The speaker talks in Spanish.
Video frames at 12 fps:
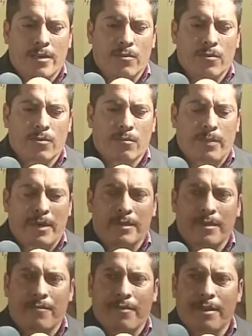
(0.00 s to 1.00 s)
el recurso para
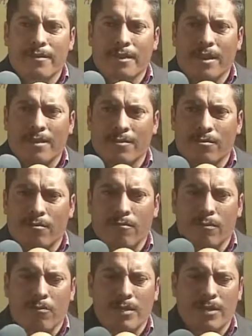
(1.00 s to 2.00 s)
hacer frente a estos
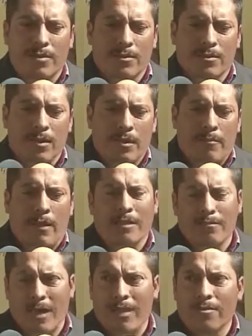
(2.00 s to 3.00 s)
compromisos
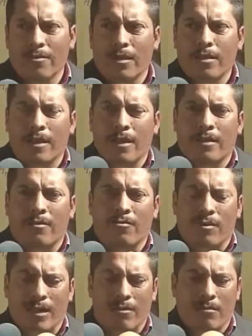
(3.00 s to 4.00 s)
plasmados en,
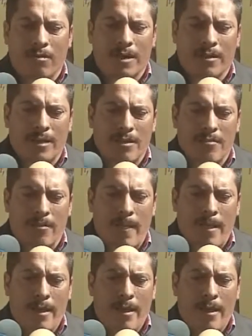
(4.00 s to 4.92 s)
contrato colectivo.